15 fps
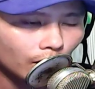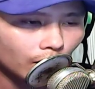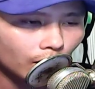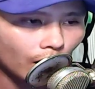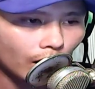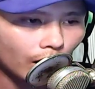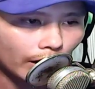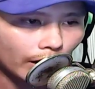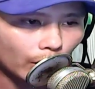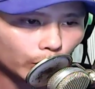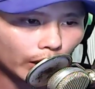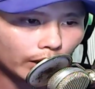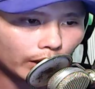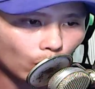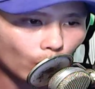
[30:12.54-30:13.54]
Ngươi là lôi
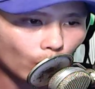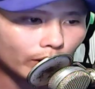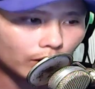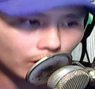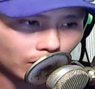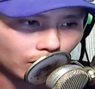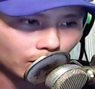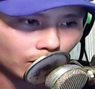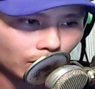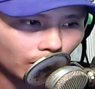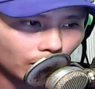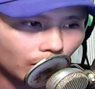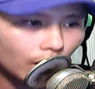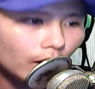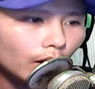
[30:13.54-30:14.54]
tân đạo quân nữ.
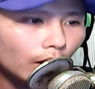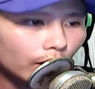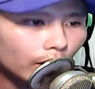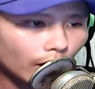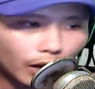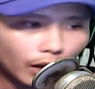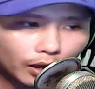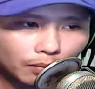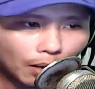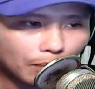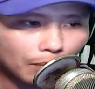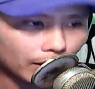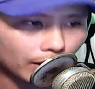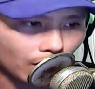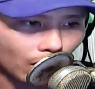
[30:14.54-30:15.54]
Kỳ Linh mở
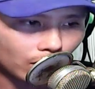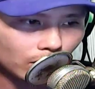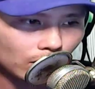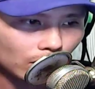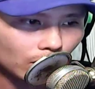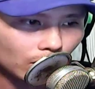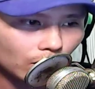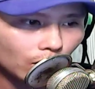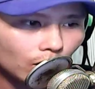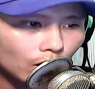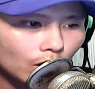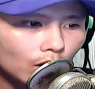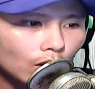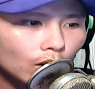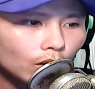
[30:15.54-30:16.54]
miệng nói.
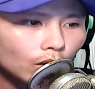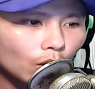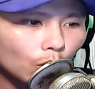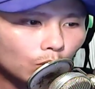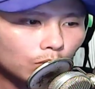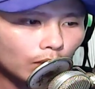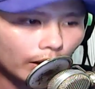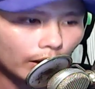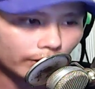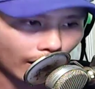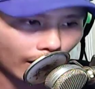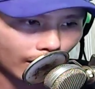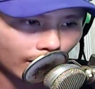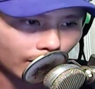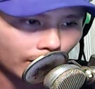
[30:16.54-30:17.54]
Đúng là
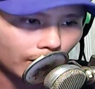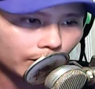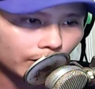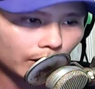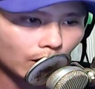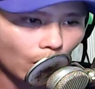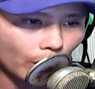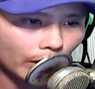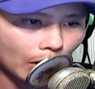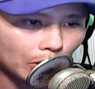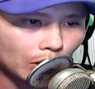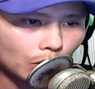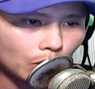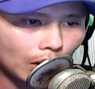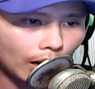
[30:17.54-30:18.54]
ta, xin hỏi đạo
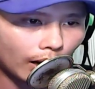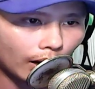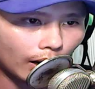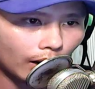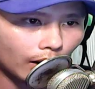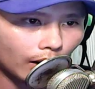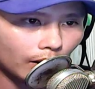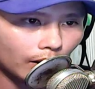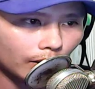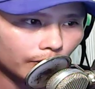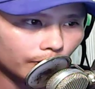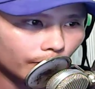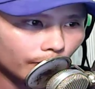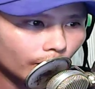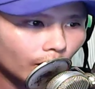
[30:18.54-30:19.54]
hiếu là...
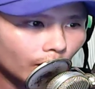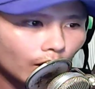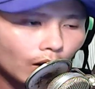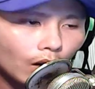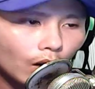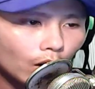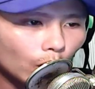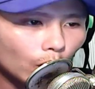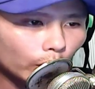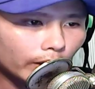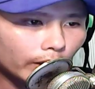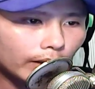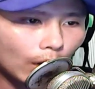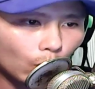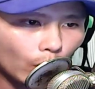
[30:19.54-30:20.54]
Lôi
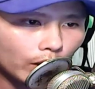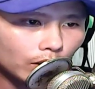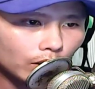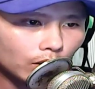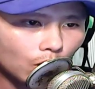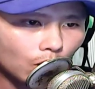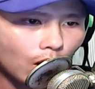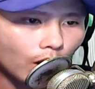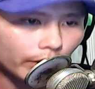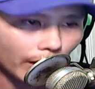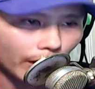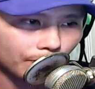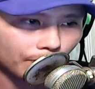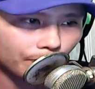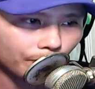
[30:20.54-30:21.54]
tân đạo quân cũng hỏi
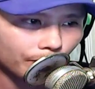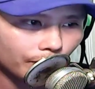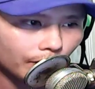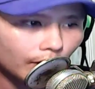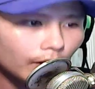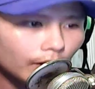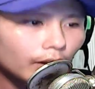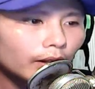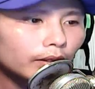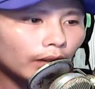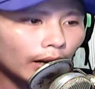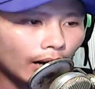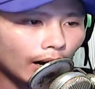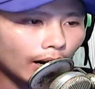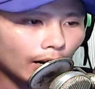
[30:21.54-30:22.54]
thăm.
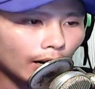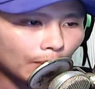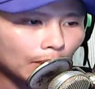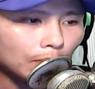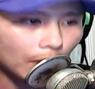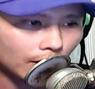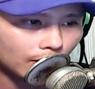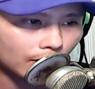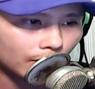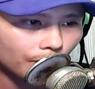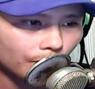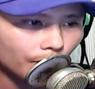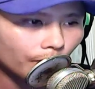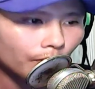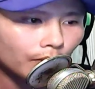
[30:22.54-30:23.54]
Tại hạ là Bắc Minh
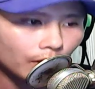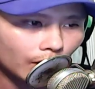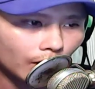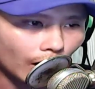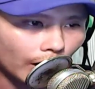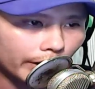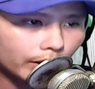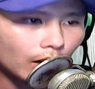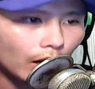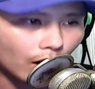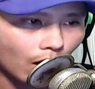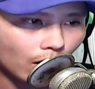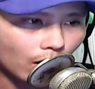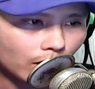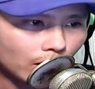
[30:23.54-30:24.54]
Kỳ Linh cười
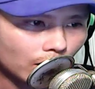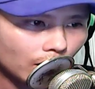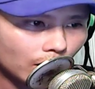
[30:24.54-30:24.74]
nói